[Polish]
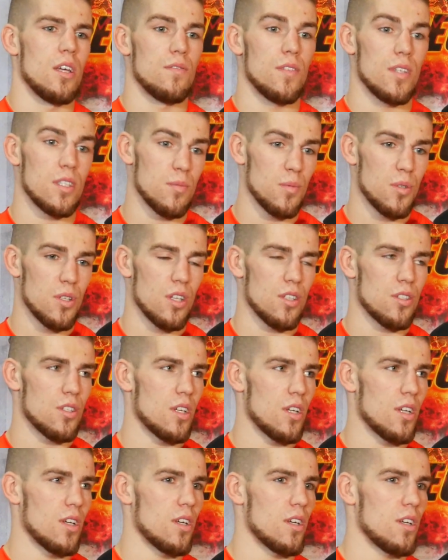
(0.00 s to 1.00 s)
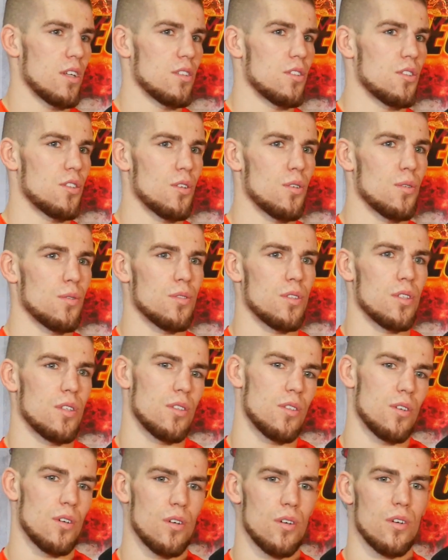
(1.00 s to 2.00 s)
Więc myślę, że trzy
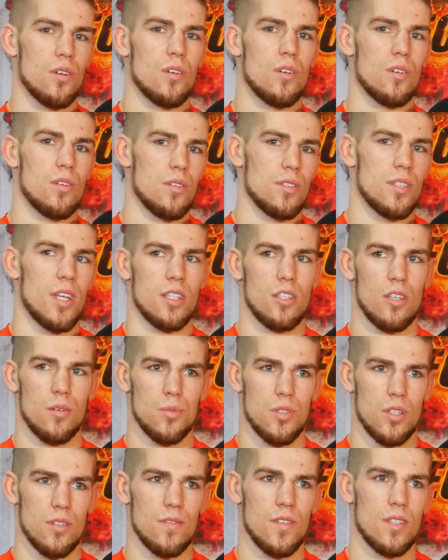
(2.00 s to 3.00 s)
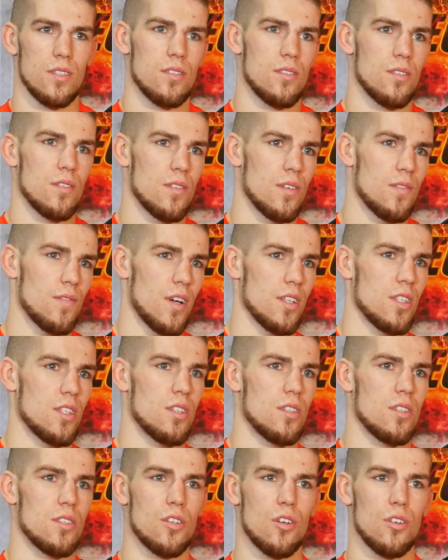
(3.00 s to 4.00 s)
rundy to i tak dobrze, więc
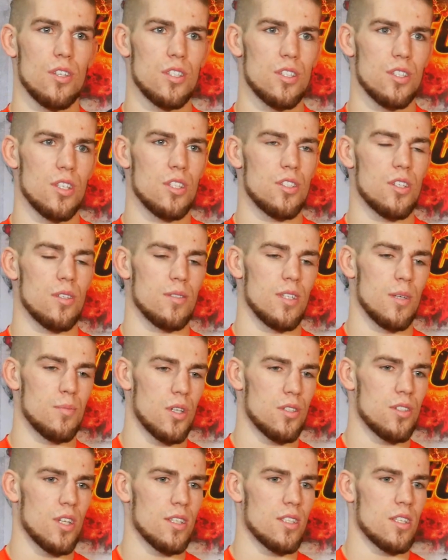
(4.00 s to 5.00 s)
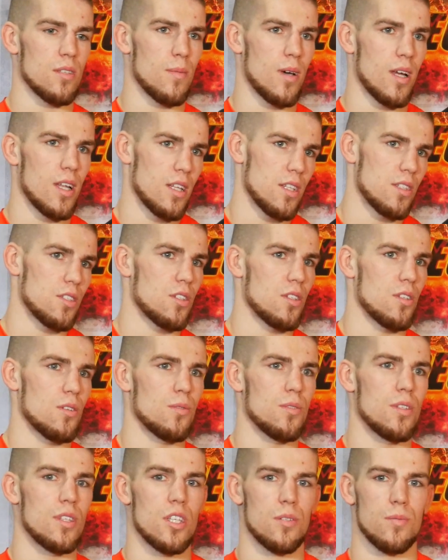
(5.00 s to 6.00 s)
Fajnie, szkoda, że nie, nie przed czasem, ale trzy
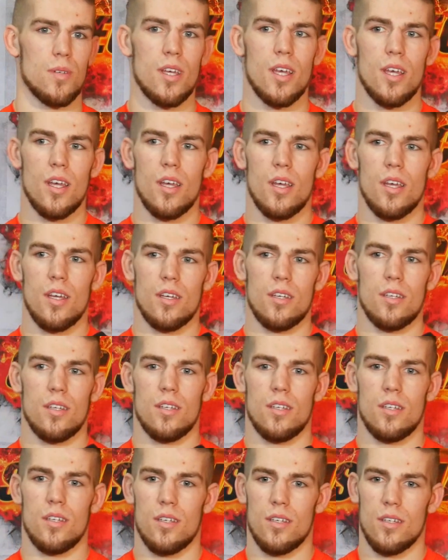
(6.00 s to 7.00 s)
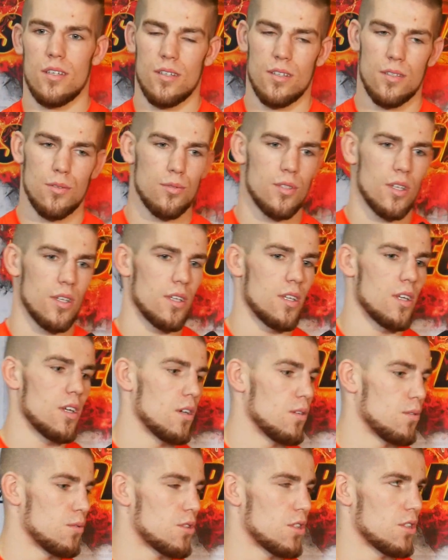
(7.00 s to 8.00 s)
rundy też mnie e, tutaj
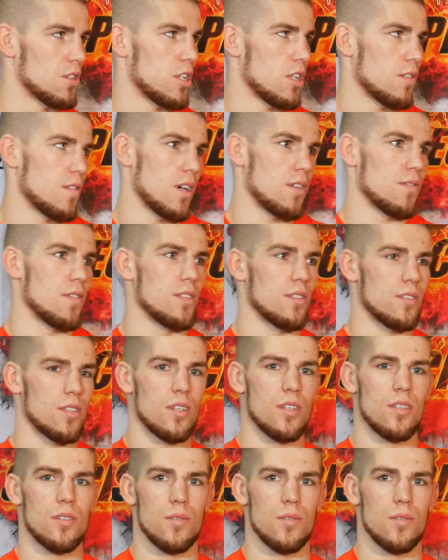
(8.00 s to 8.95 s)
uszczęśliwia, więc